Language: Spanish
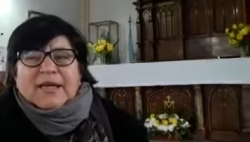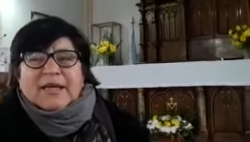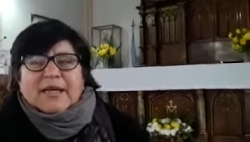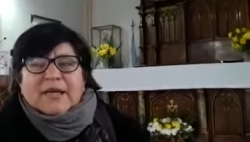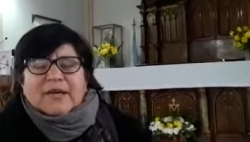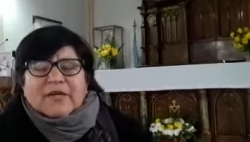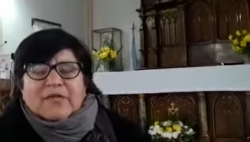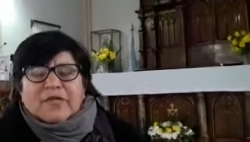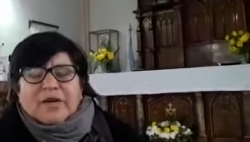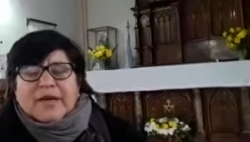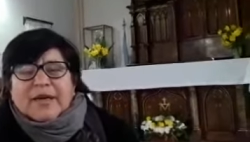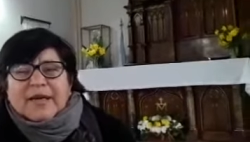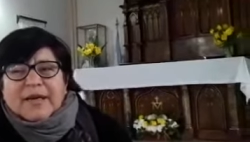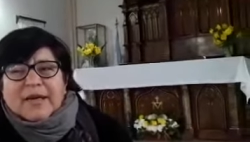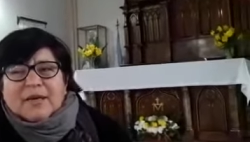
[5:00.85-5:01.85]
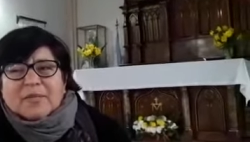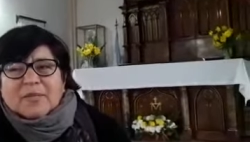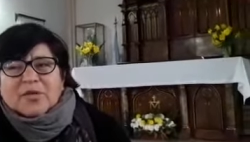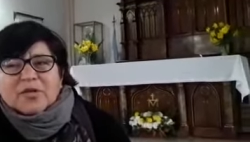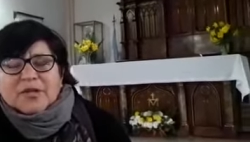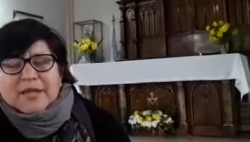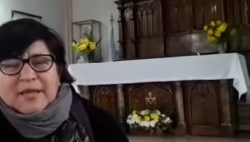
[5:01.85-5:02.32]
eh, fue el
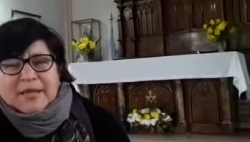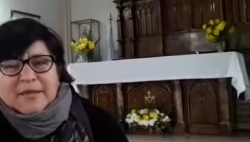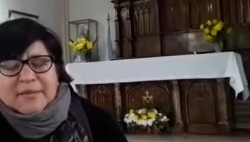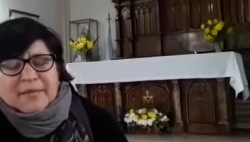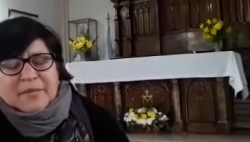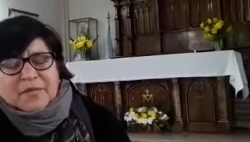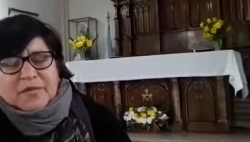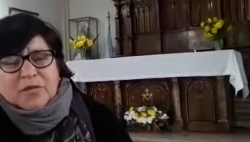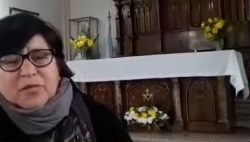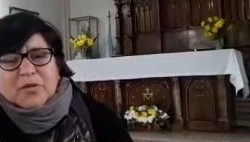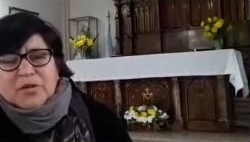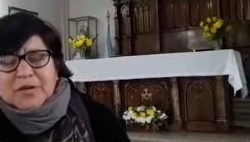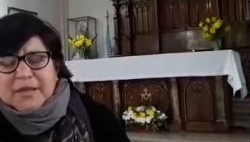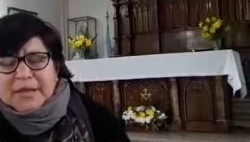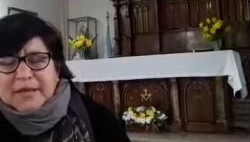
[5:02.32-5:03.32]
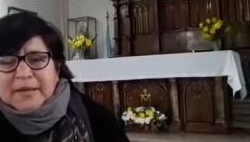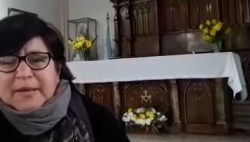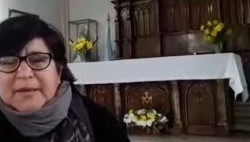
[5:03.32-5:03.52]
motín, fue un motín.